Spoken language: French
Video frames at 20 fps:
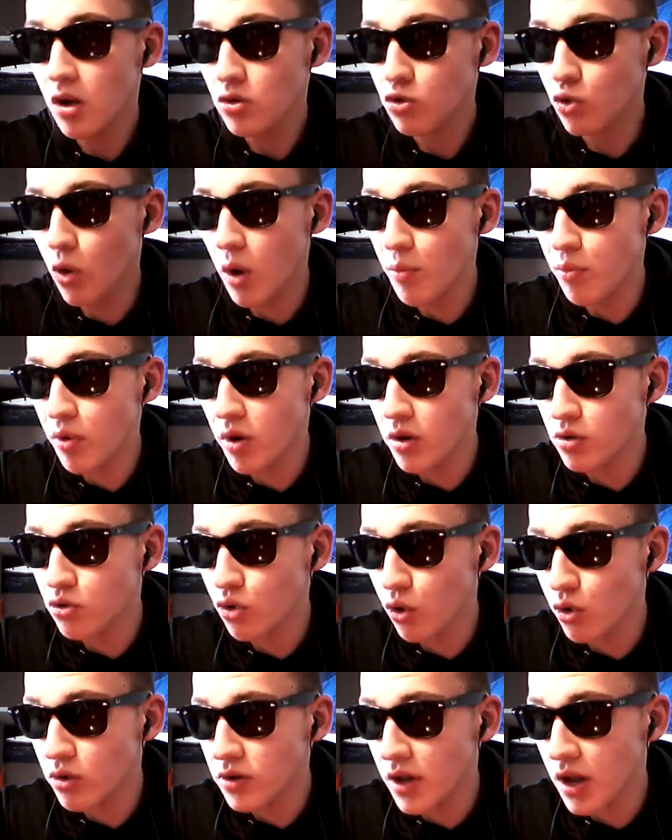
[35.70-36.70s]
3 points de
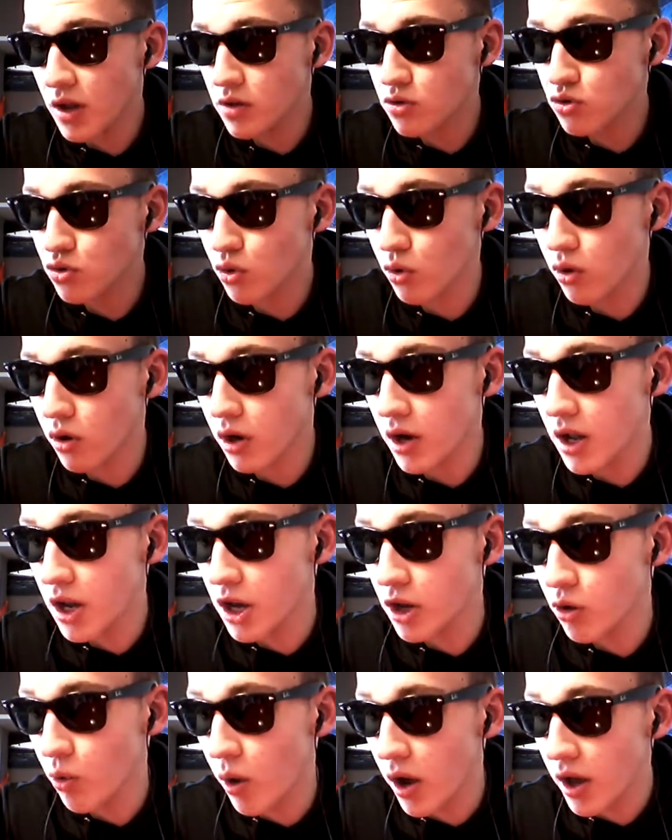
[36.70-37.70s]
retard sur euh, les
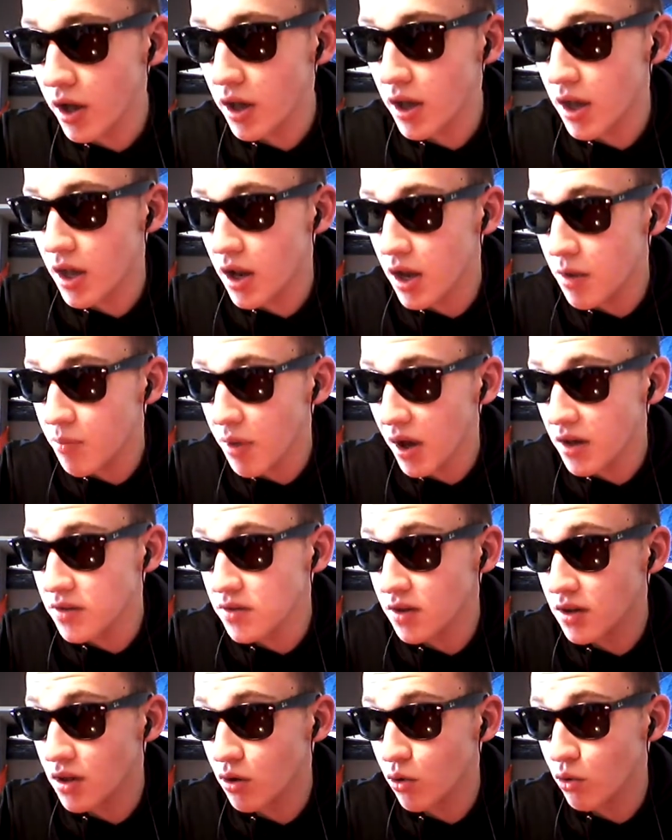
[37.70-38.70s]
Lillois et les
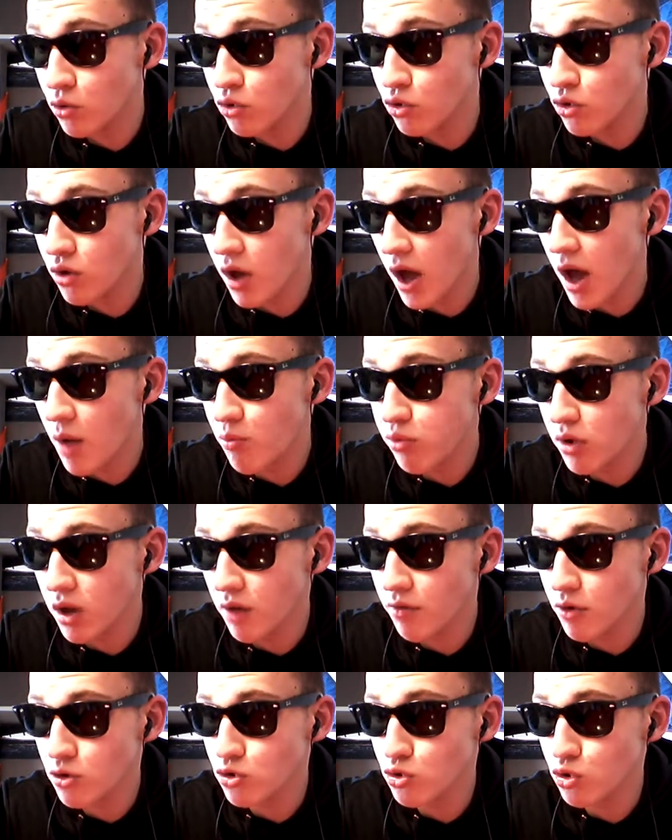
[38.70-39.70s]
Parisiens qui comptent un point
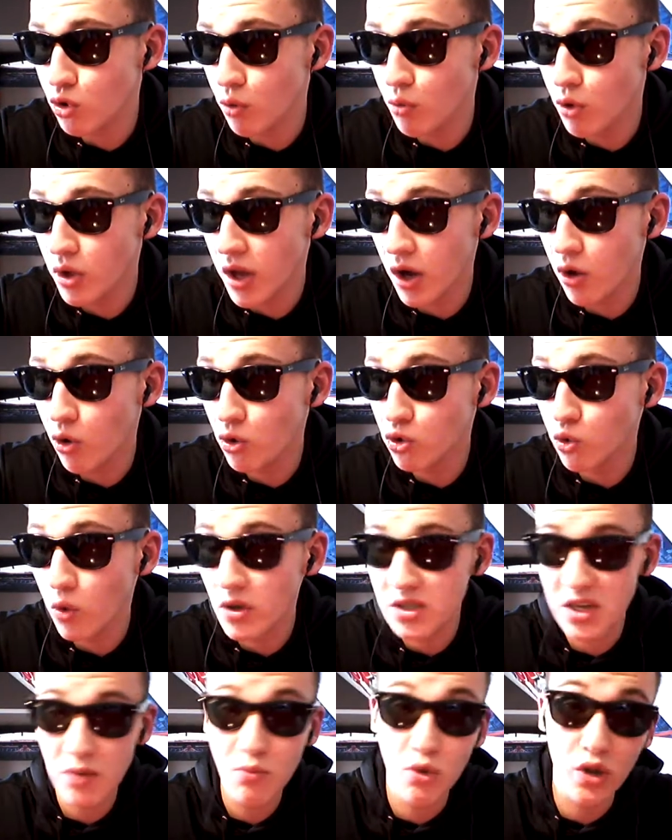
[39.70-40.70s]
d'avance sur Monaco,
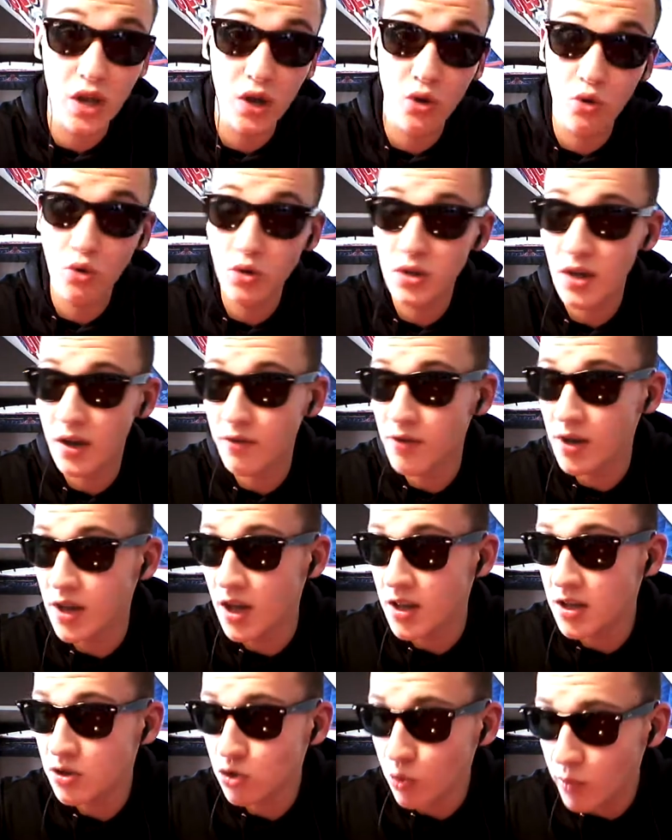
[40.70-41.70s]
troisième. Monaco qui avait
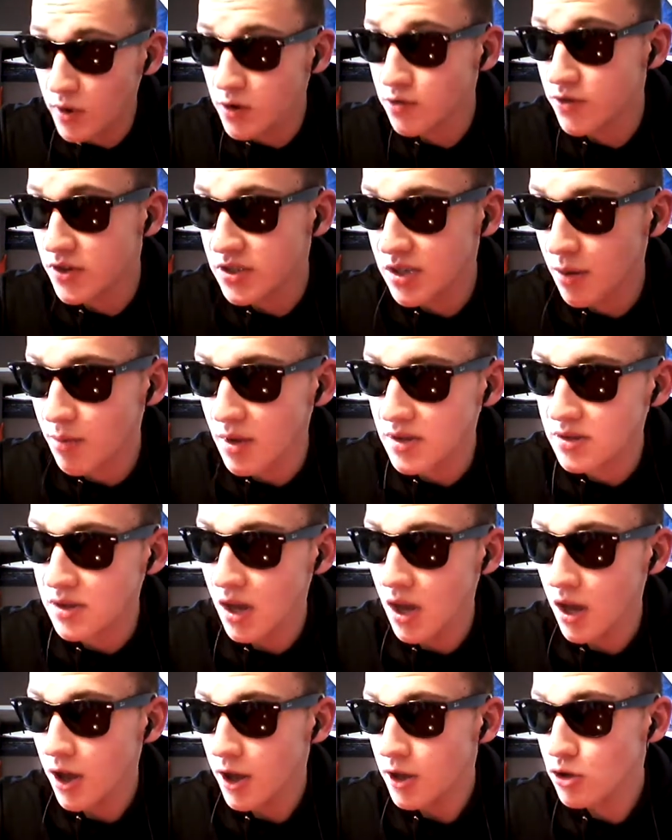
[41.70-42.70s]
gagné son match face à Metz
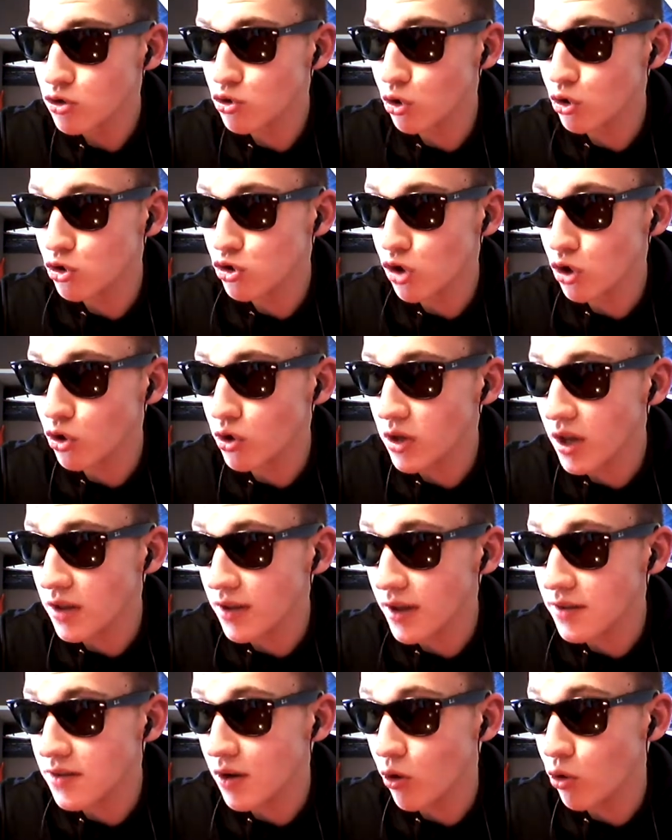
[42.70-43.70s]
sur le score de 4
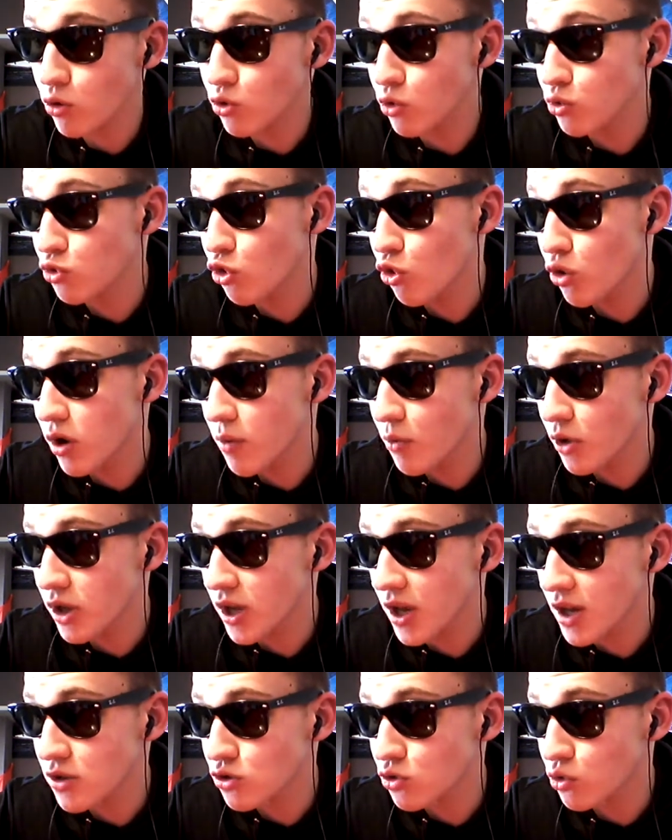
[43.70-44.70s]
à 0. Donc, du coup, les
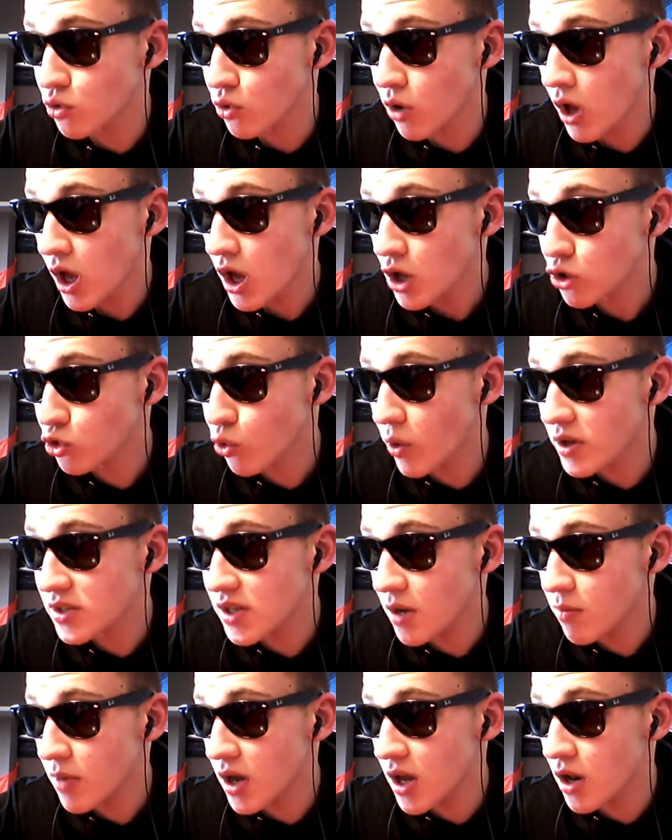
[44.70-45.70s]
Monégas sont
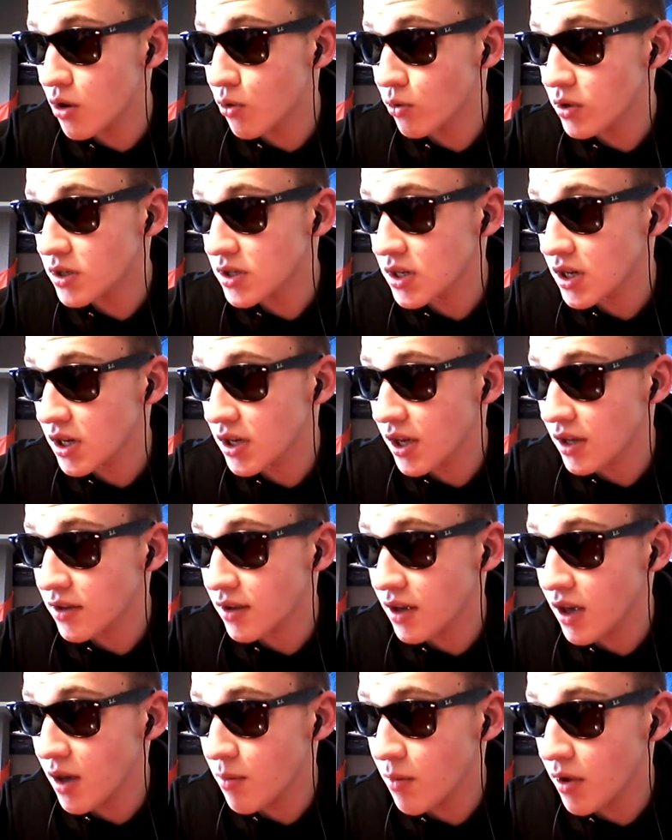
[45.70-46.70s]
troisième et Lyon qui est
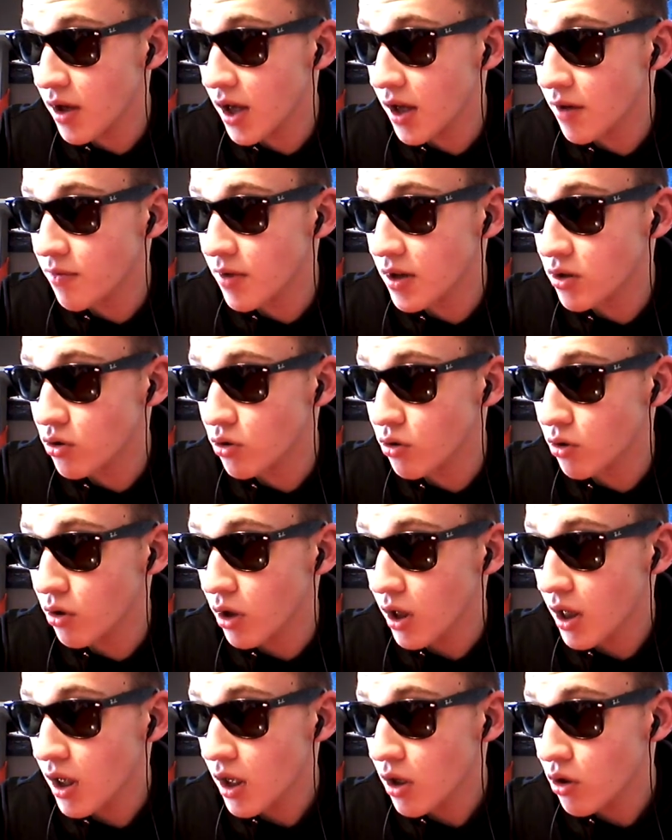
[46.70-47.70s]
quatrième avec euh,
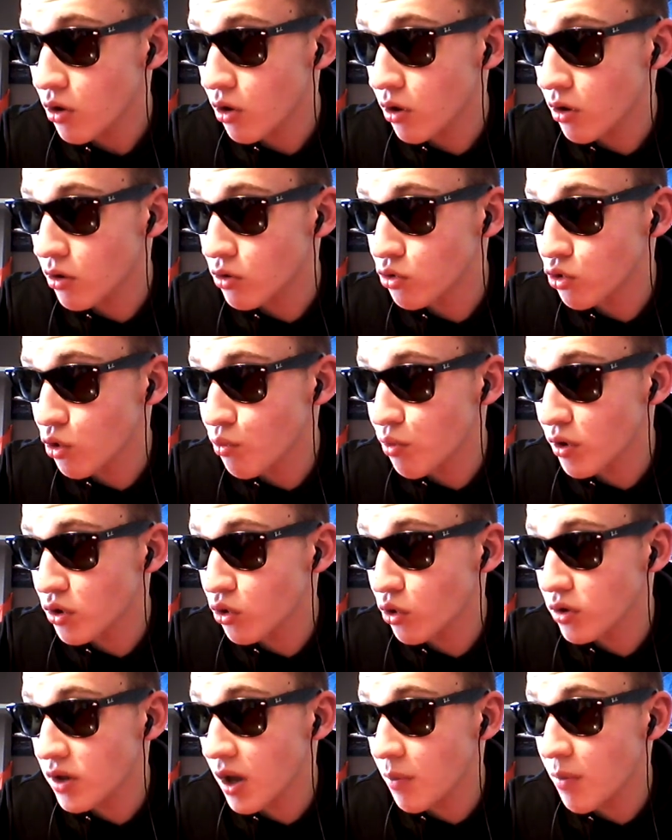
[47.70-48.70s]
euh, deux points de
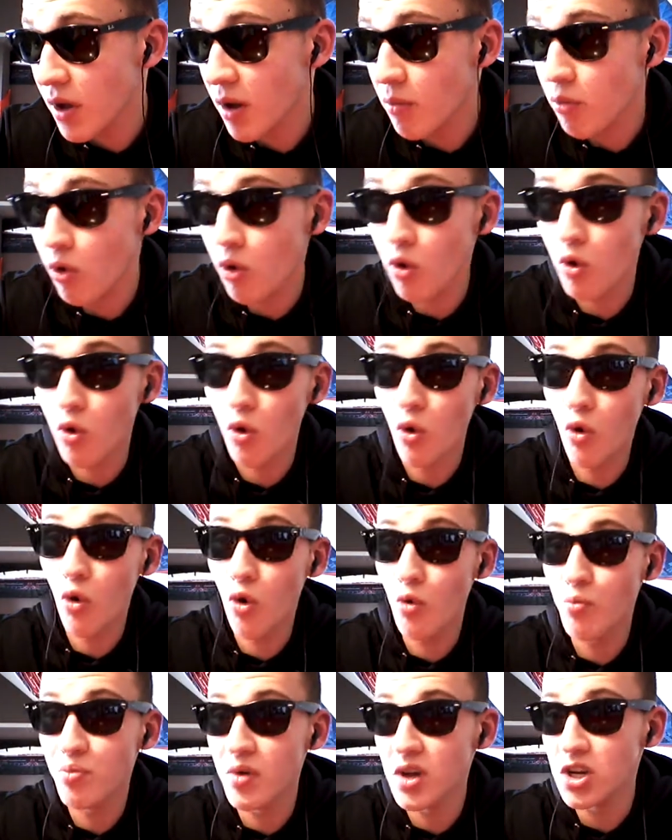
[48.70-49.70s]
retard par rapport
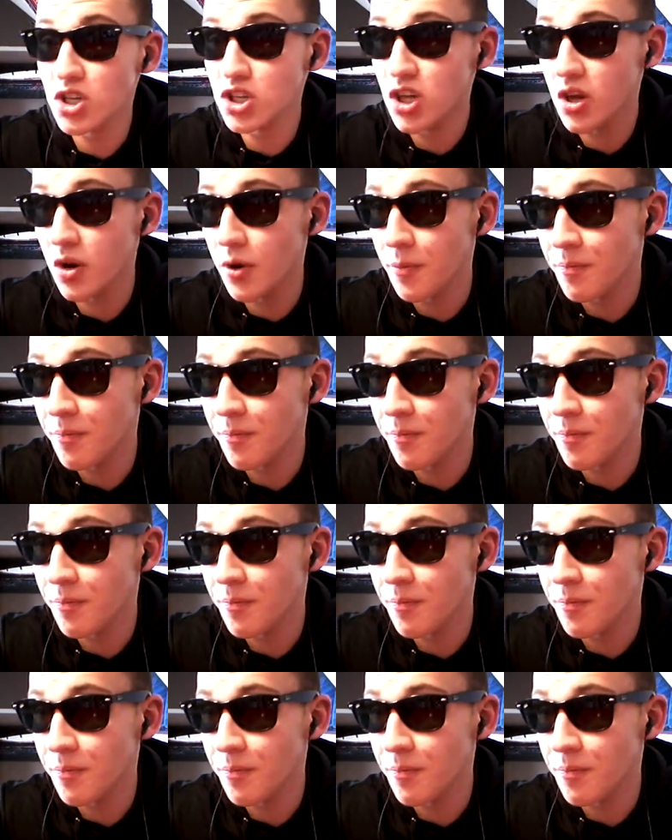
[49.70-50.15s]
au, PSG.